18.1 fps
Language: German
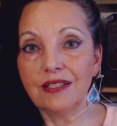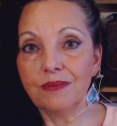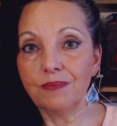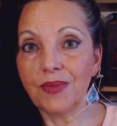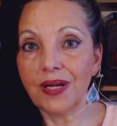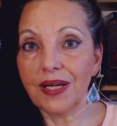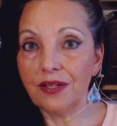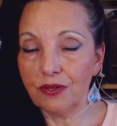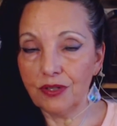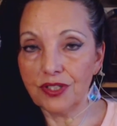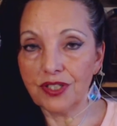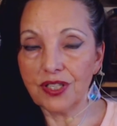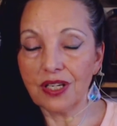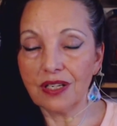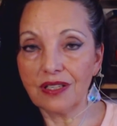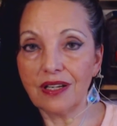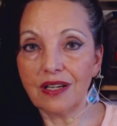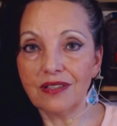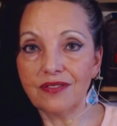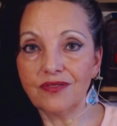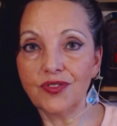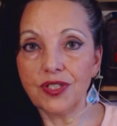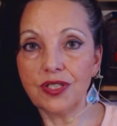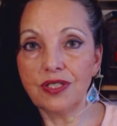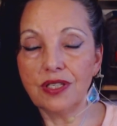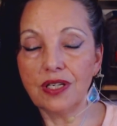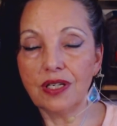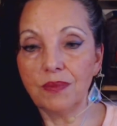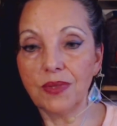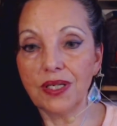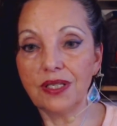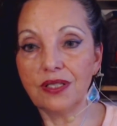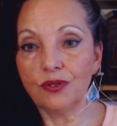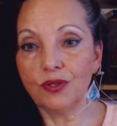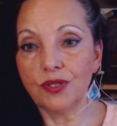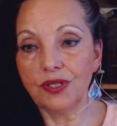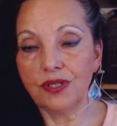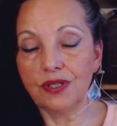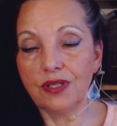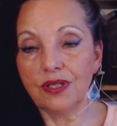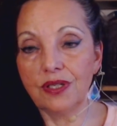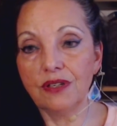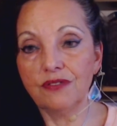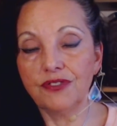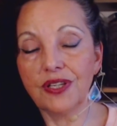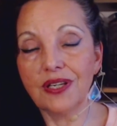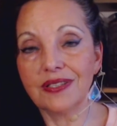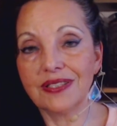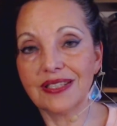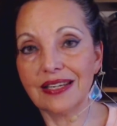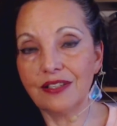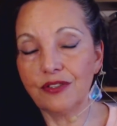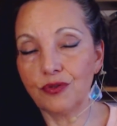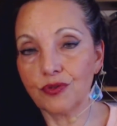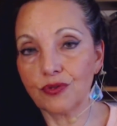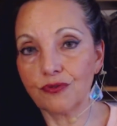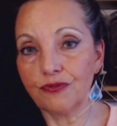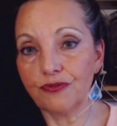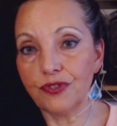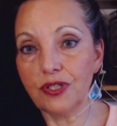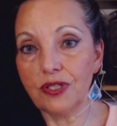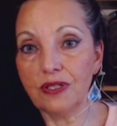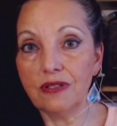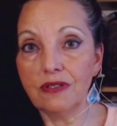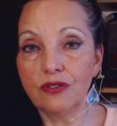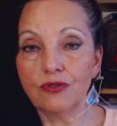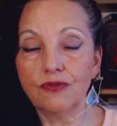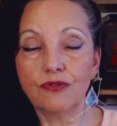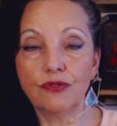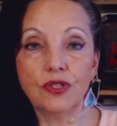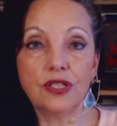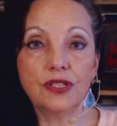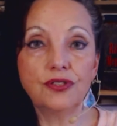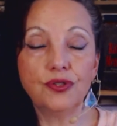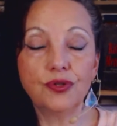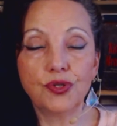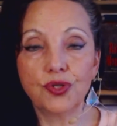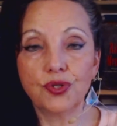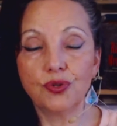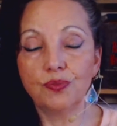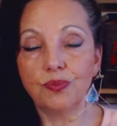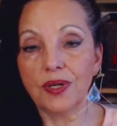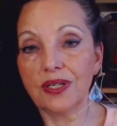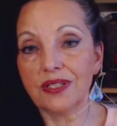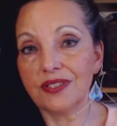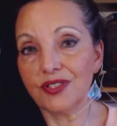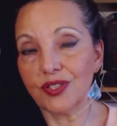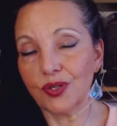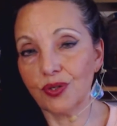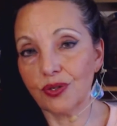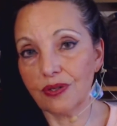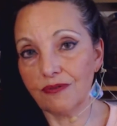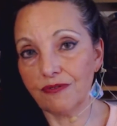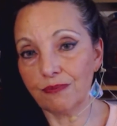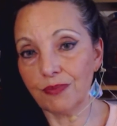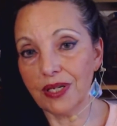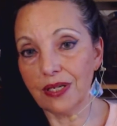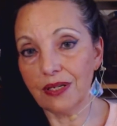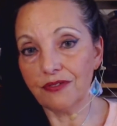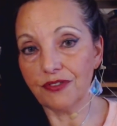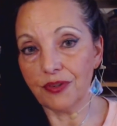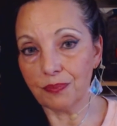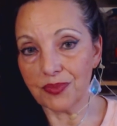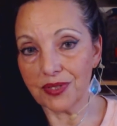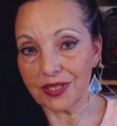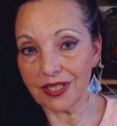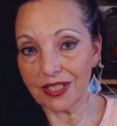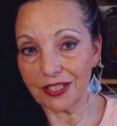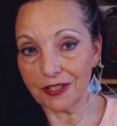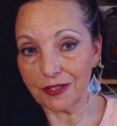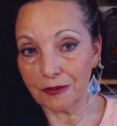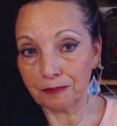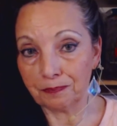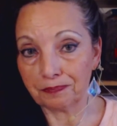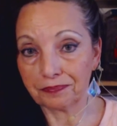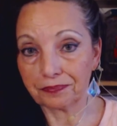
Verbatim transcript: Meine Kontaktdaten sind ja immer hier unten auf der Seite zu finden, sowohl in YouTube als auch auf meiner Webseite.